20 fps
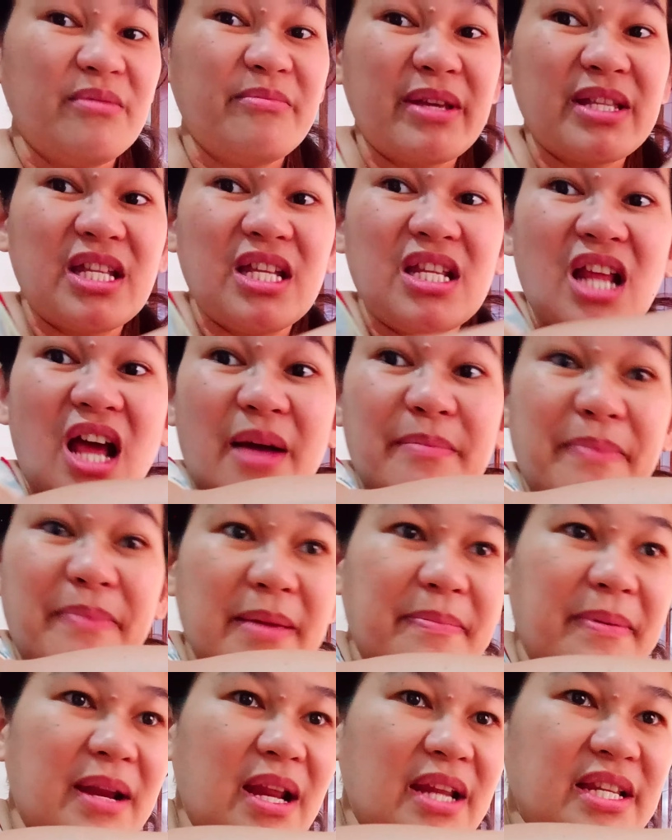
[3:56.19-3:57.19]
May
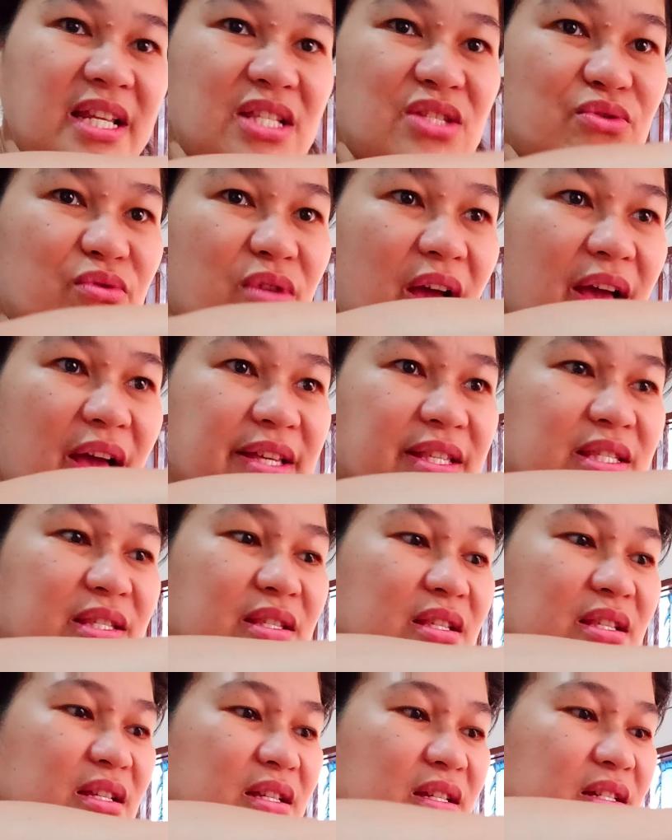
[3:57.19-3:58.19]
tinapay pala dito,
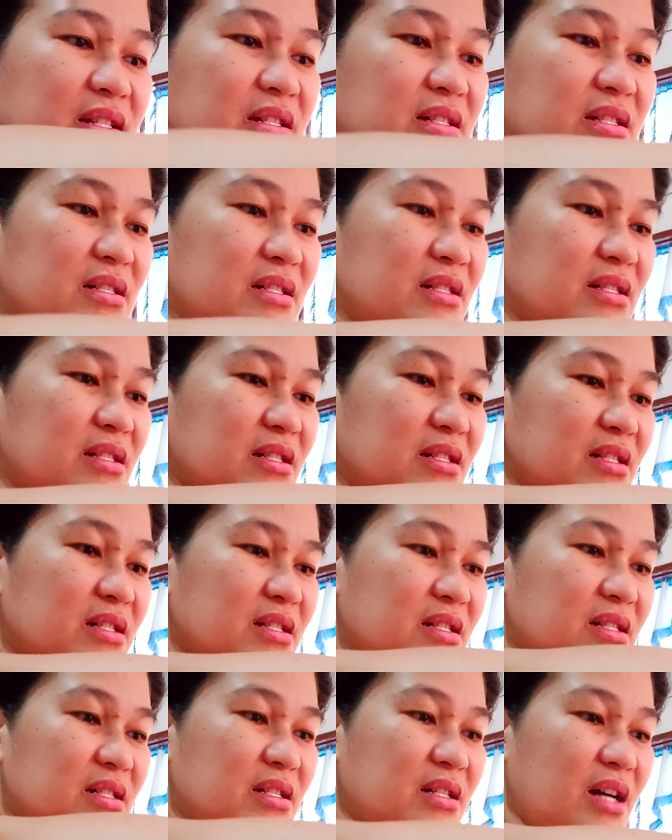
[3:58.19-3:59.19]
guys.
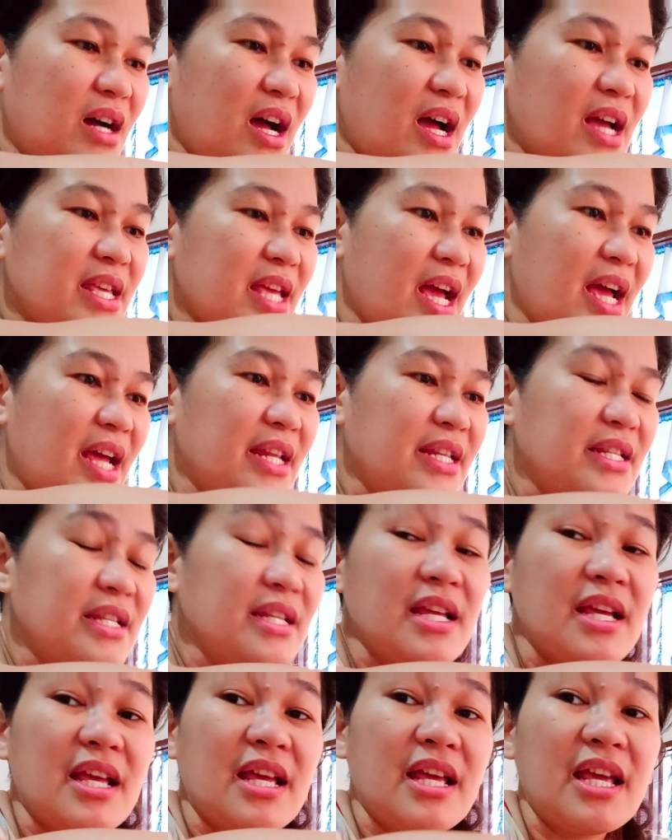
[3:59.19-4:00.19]
Ayan.
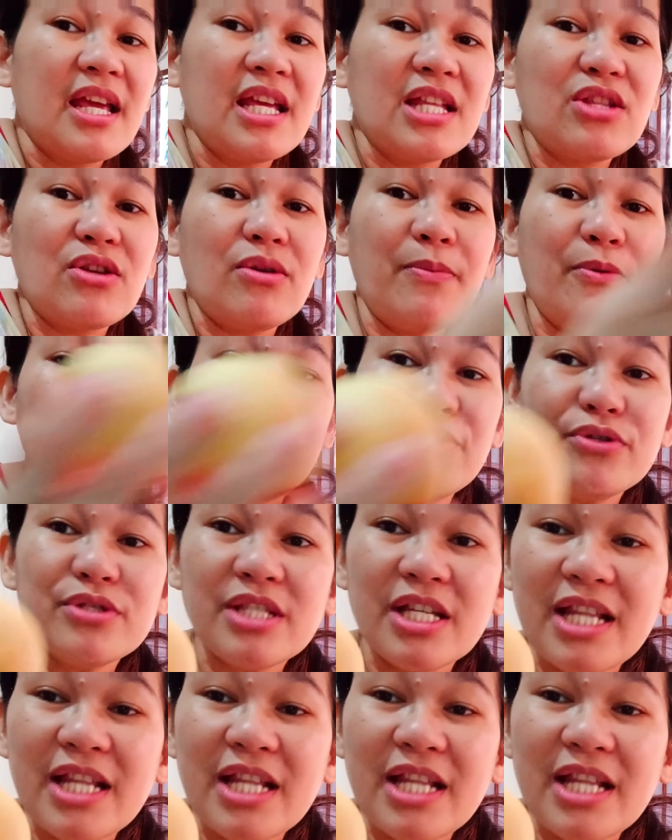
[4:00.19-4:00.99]
Ito po yung